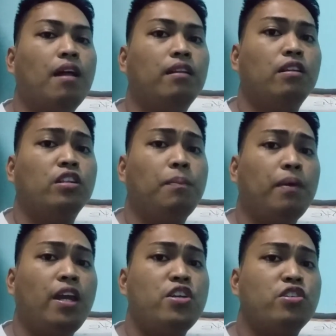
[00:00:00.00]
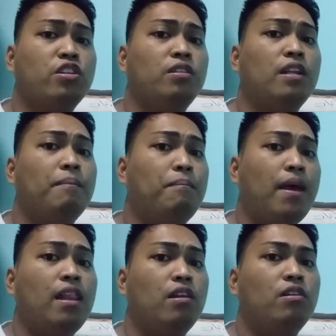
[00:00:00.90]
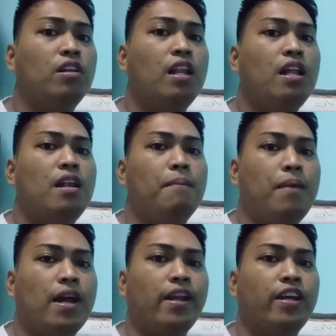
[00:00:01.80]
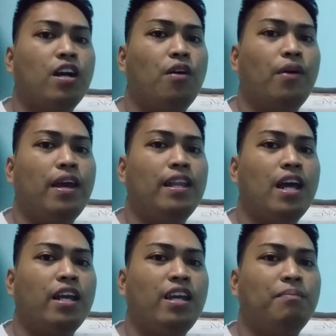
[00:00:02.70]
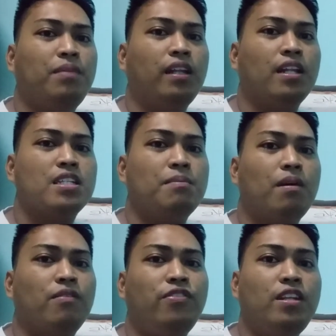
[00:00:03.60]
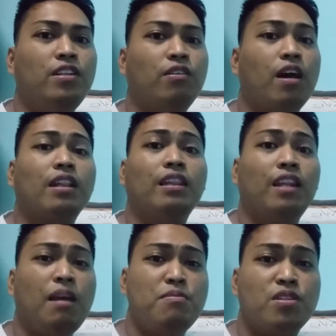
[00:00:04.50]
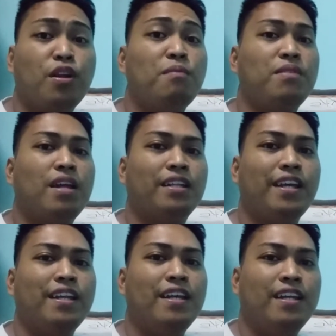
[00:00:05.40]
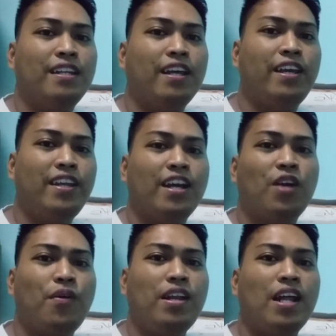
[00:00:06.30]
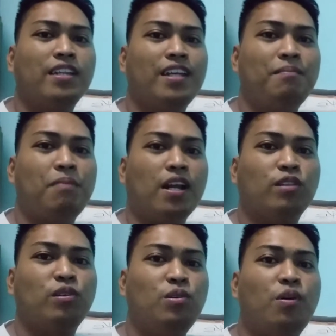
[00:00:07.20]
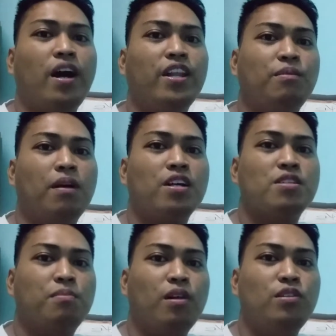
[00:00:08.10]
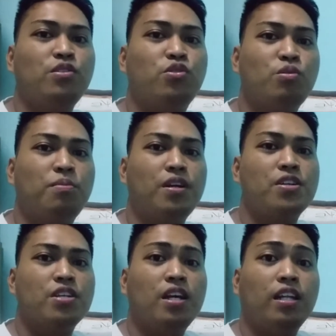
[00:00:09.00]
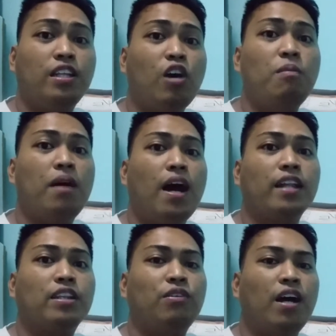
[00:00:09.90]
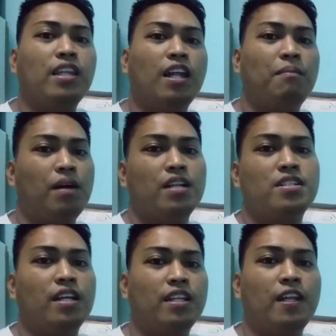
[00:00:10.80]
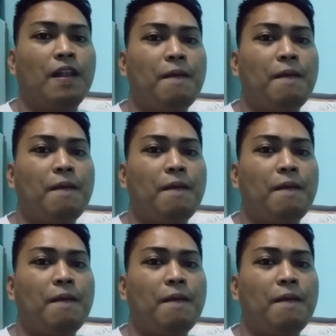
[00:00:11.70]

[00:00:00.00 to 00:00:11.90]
notification na bell all para ikaw ay laging updated sa mga video at live stream natin na ginagawa natin para tulungan yung mga small YouTubers na umangat yung kanilang mga channel.